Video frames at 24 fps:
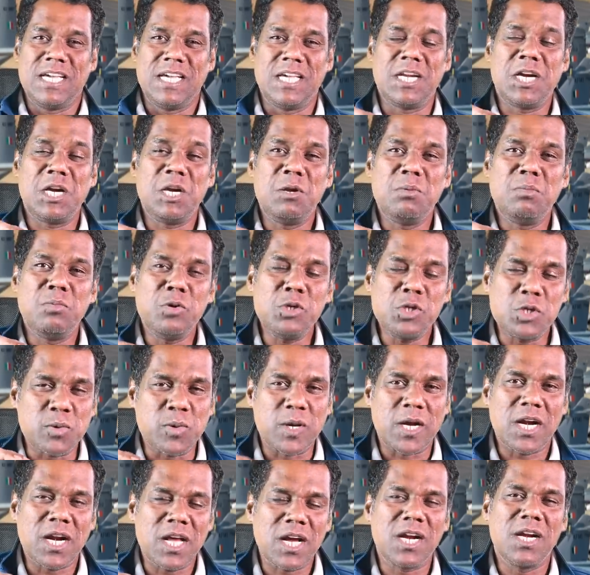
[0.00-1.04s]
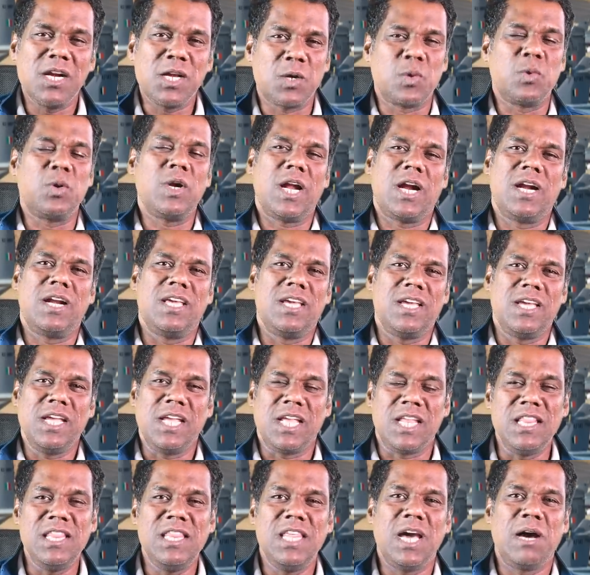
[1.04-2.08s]
இரண்டு மூன்று வருடங்களுக்கு உள்ளாடி
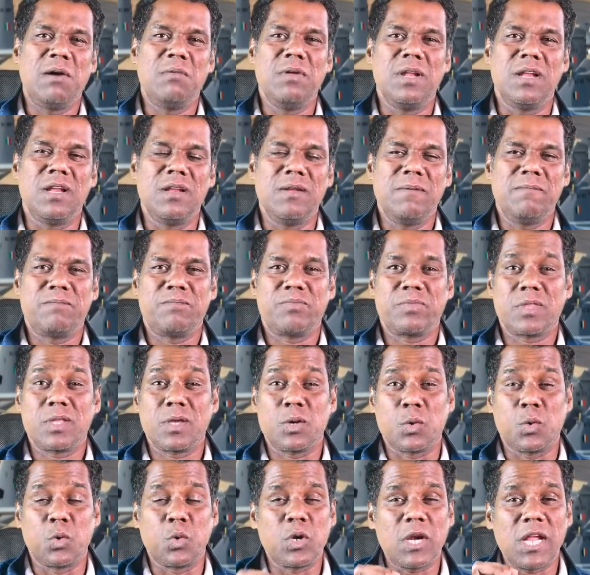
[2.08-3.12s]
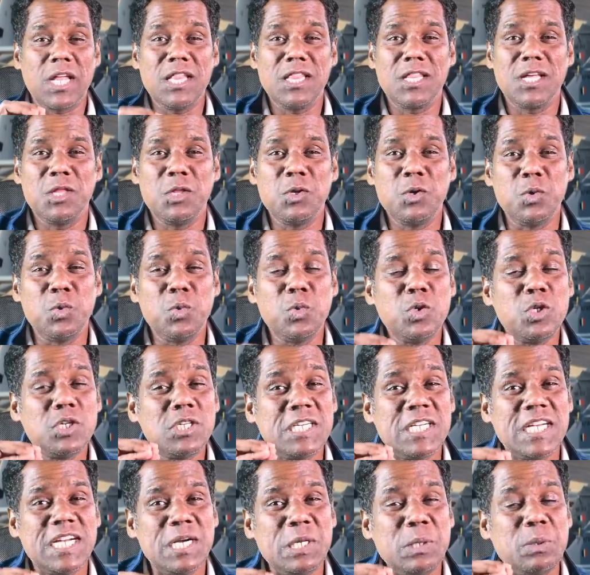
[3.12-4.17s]
இந்தியாவில் குறைந்தது
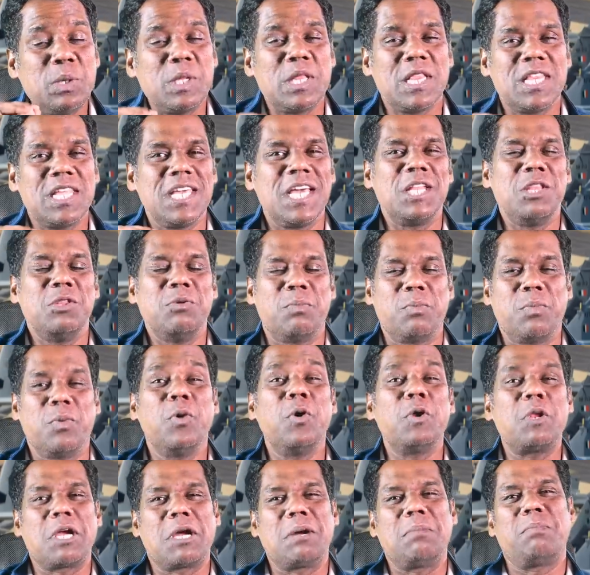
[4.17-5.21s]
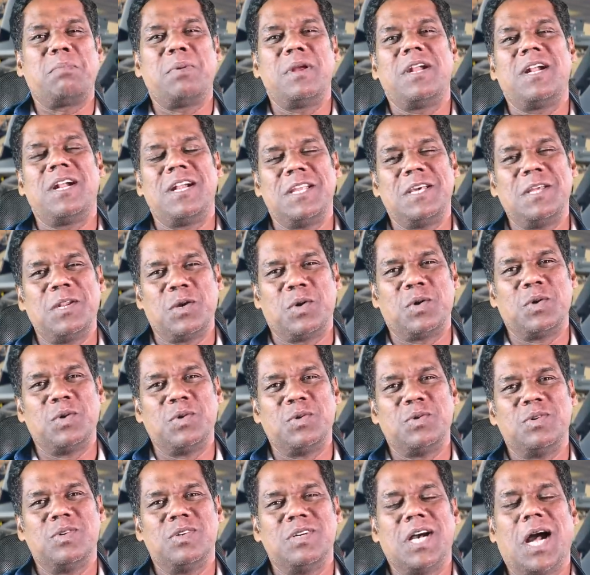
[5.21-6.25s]
நூற்றி எழுபத்தி ஐந்து போர் கப்பல்கள்
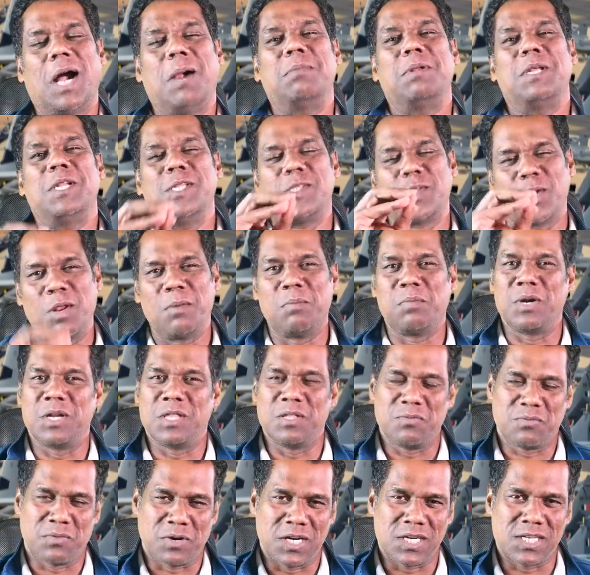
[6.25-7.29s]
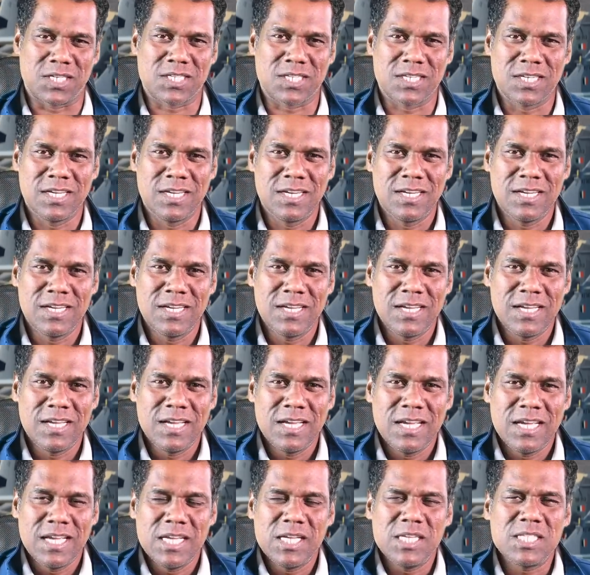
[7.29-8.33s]
இருக்கும் அப்படின்னு சொல்லப்படுது ஃப்ரெண்ட்ஸ்
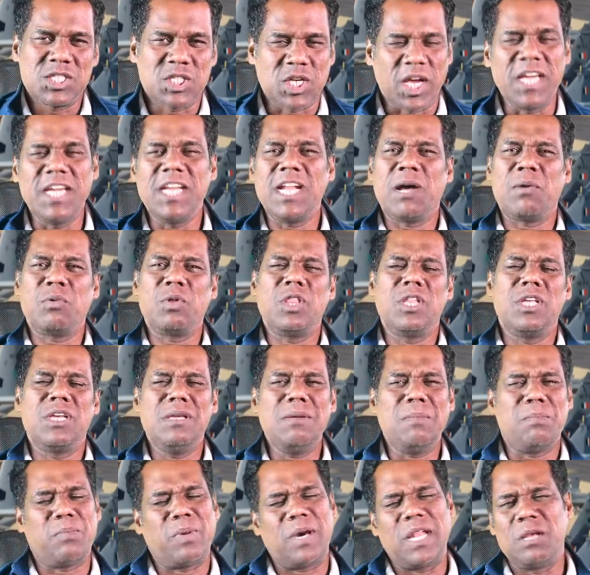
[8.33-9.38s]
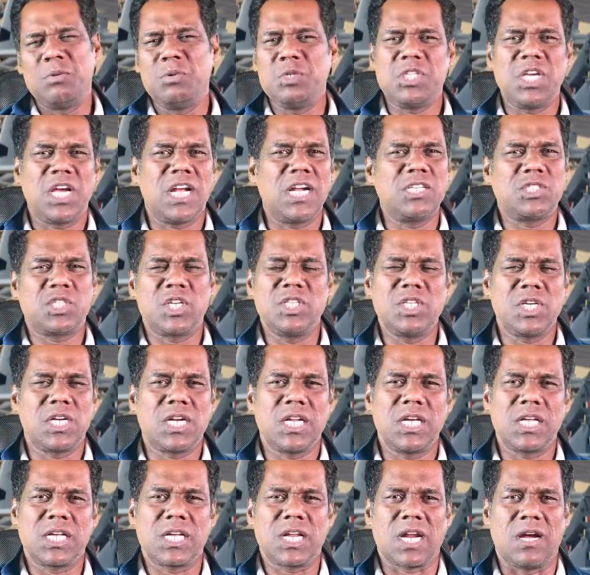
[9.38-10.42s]
சைனா வந்து பல விஷயங்கள்
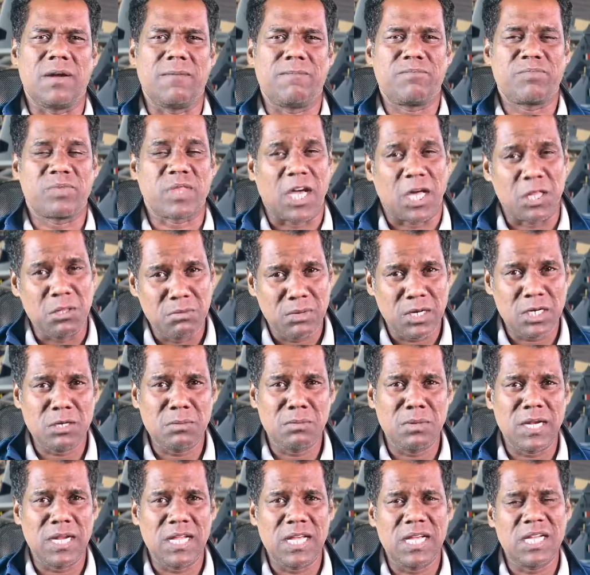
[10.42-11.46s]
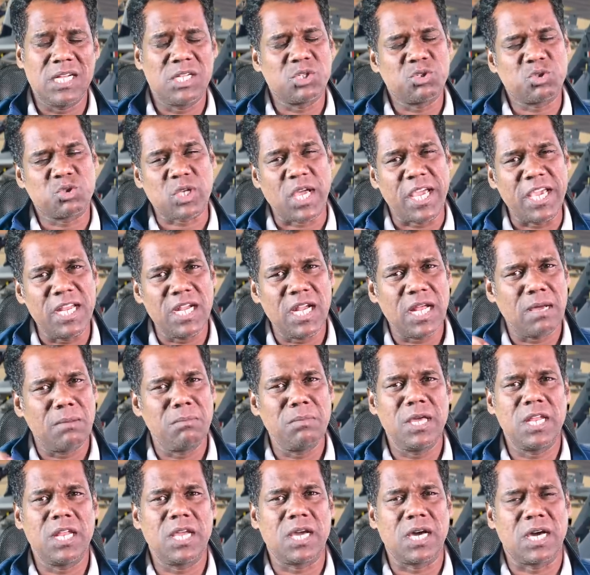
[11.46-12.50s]
செஞ்சுக்கிட்டே இருக்கிறான் அது மட்டும் இல்ல சைனா
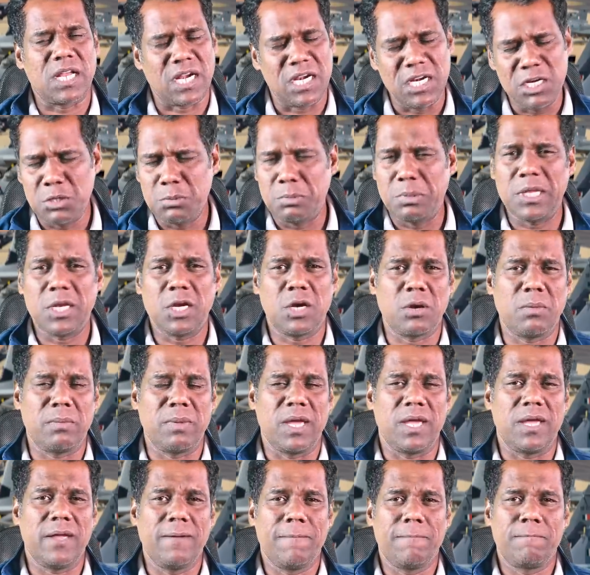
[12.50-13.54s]
அமெரிக்கா ரெண்டு பேருக்குமே